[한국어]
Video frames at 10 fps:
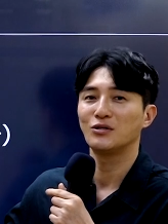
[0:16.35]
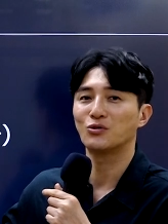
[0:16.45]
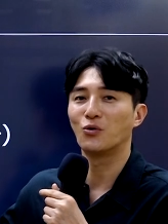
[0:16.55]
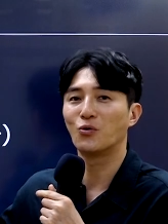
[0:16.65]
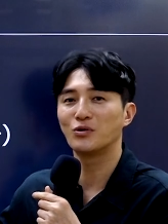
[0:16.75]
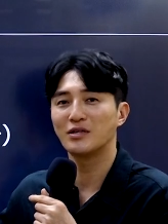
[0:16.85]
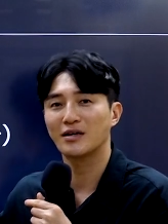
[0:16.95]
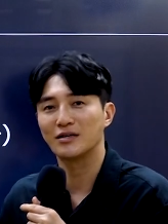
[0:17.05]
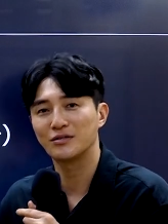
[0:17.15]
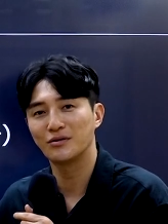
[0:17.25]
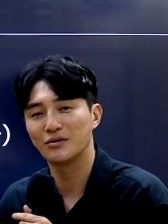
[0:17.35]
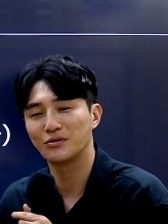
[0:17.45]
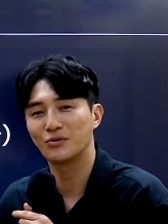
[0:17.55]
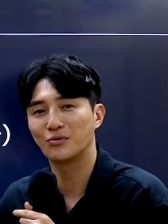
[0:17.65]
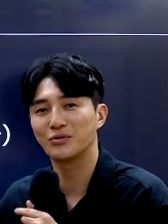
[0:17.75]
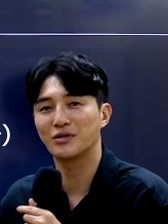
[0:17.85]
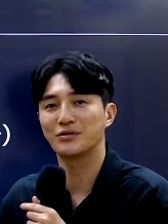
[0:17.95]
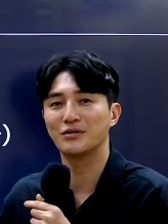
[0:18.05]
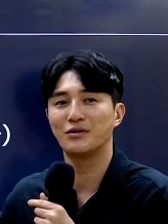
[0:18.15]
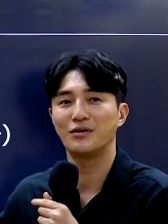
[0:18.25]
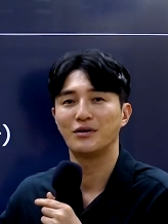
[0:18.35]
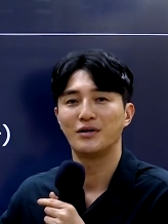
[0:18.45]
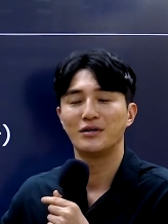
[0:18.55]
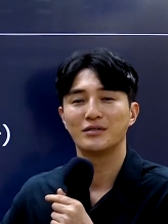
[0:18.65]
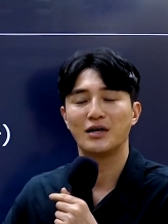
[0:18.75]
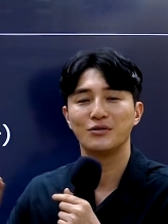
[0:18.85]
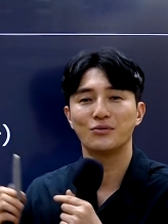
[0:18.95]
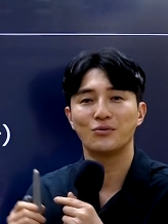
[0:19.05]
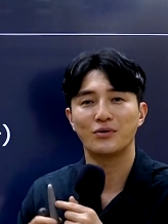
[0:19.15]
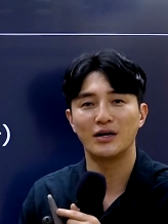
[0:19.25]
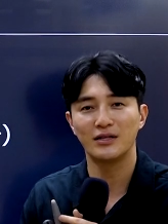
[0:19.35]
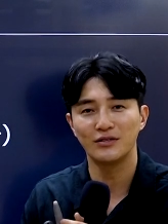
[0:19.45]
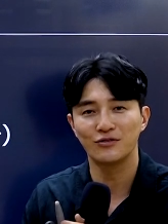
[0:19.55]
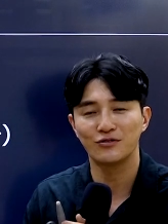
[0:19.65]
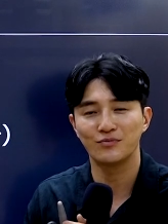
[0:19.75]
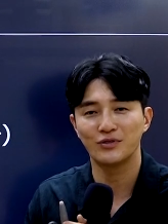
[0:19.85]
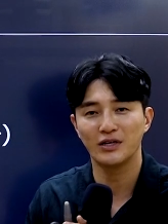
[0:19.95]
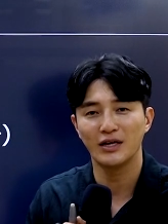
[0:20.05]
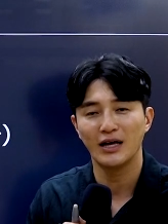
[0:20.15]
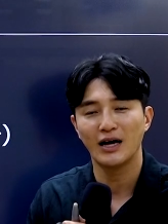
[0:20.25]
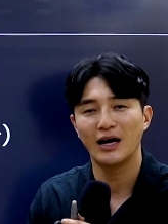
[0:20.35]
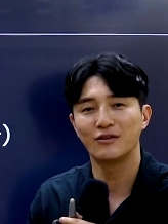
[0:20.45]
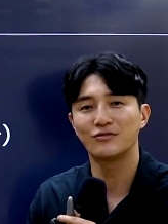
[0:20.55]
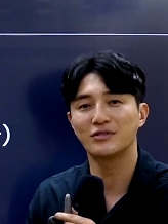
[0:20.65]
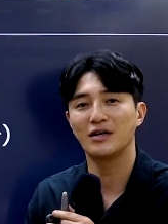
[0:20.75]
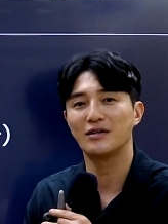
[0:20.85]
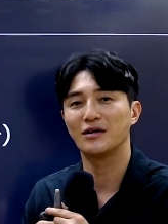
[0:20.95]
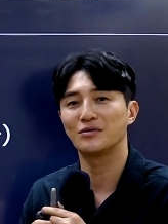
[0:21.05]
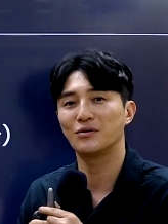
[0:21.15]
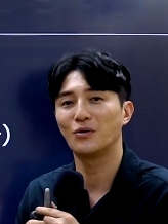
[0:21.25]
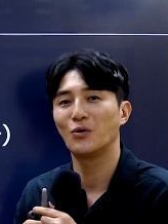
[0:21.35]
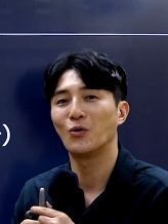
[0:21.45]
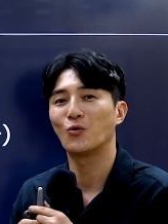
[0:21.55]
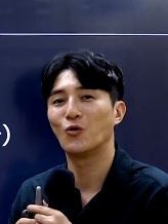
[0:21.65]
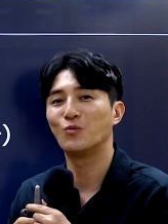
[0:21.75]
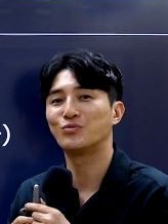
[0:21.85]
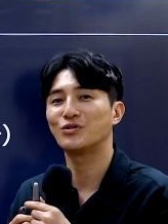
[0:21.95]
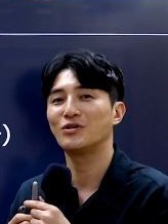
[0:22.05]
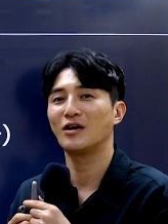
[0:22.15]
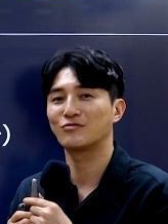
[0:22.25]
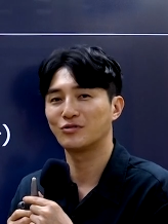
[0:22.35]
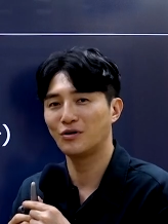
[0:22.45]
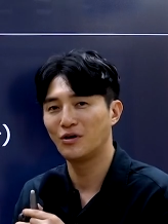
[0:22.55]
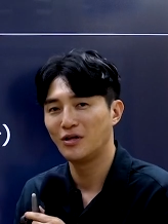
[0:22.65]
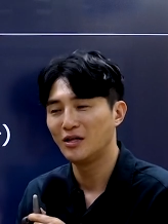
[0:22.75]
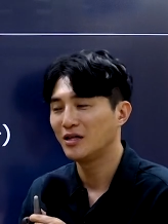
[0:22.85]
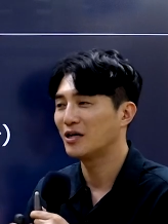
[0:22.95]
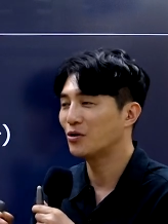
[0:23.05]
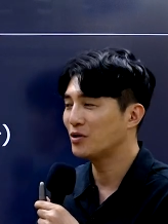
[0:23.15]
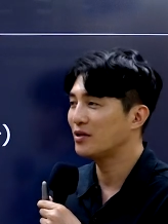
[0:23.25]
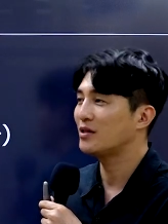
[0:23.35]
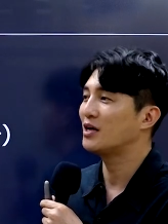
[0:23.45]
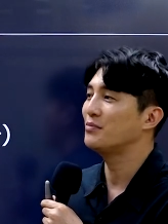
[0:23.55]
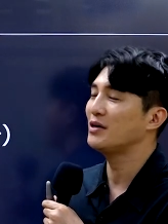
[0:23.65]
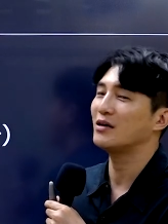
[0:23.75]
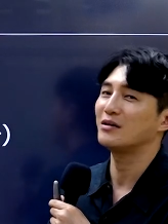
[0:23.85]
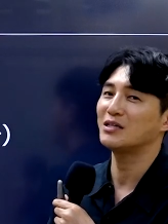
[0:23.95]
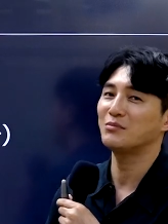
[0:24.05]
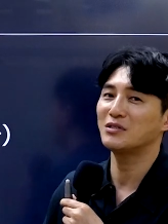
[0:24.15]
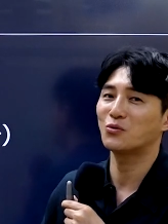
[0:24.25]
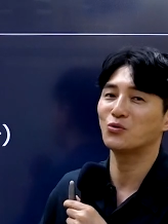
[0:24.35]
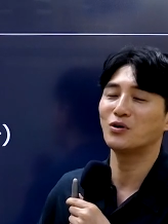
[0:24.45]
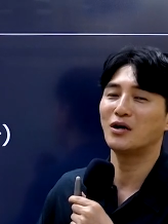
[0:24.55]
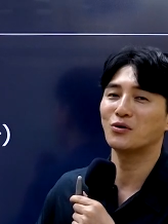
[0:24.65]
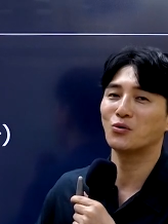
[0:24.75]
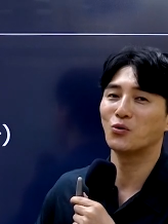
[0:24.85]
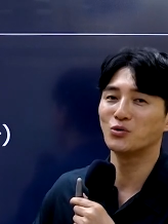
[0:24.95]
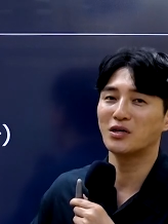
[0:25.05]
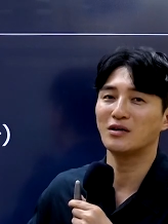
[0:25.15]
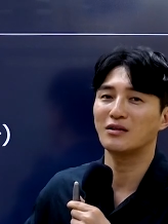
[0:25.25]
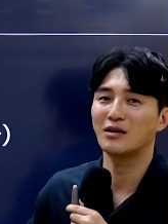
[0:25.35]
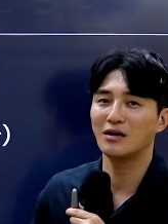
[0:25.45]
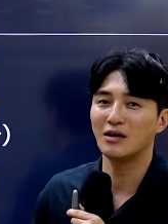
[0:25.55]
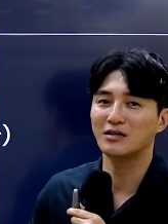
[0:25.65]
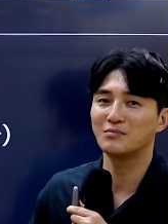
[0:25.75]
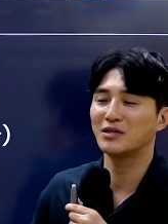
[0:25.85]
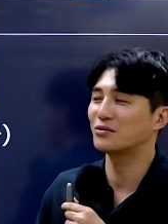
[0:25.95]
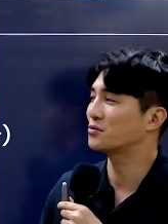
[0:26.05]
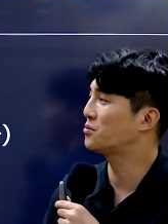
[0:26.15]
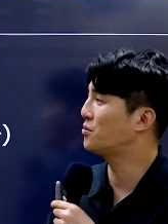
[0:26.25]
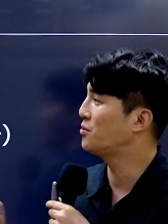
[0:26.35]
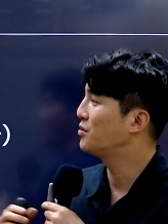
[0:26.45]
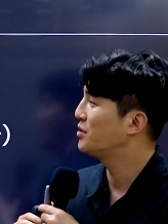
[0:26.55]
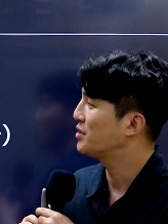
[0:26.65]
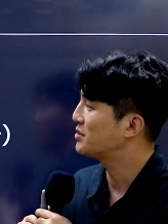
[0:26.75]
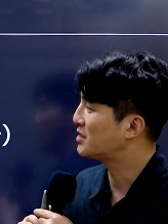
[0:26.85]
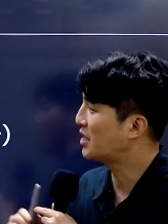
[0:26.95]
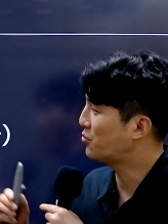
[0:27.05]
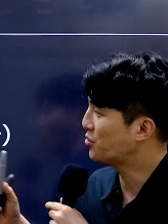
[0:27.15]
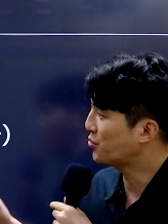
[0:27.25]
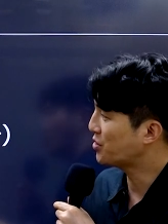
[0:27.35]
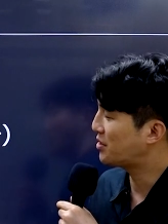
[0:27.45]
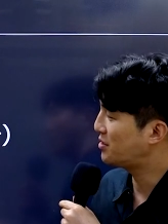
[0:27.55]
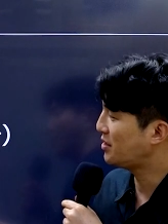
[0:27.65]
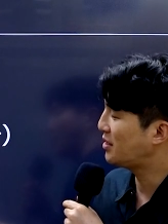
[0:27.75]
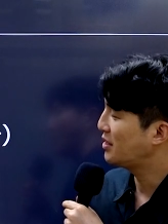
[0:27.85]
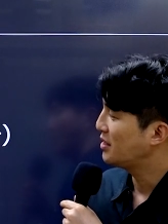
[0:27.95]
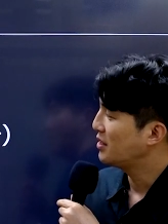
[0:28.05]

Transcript: 전공자겠죠. 전공자로서 4년 동안 충분히 한국사에 대해서 공부를 했고요. 그리고 난 다음에 쌤이 이제 고등학교 교사를 하다가 그만두고 이제 학원을 오게 되는데